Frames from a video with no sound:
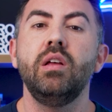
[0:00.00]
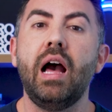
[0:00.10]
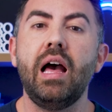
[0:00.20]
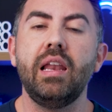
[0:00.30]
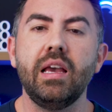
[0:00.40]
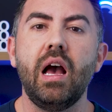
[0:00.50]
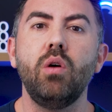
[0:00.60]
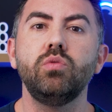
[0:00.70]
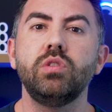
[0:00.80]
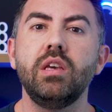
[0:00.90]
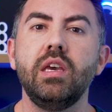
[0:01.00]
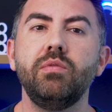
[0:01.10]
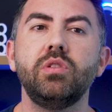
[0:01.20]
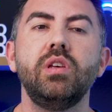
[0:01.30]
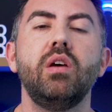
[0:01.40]
Ah, legal, o que, que
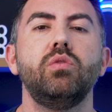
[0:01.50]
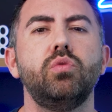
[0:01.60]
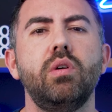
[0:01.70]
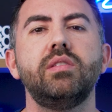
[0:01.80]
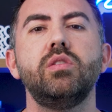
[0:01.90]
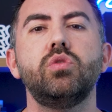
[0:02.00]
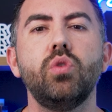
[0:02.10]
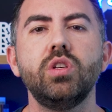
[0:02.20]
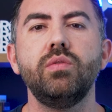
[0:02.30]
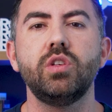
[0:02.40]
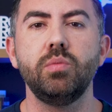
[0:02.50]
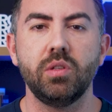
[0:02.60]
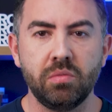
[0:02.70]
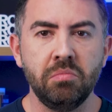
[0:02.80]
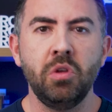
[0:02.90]
você é? Eu sou assessor de
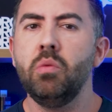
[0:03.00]
investimentos.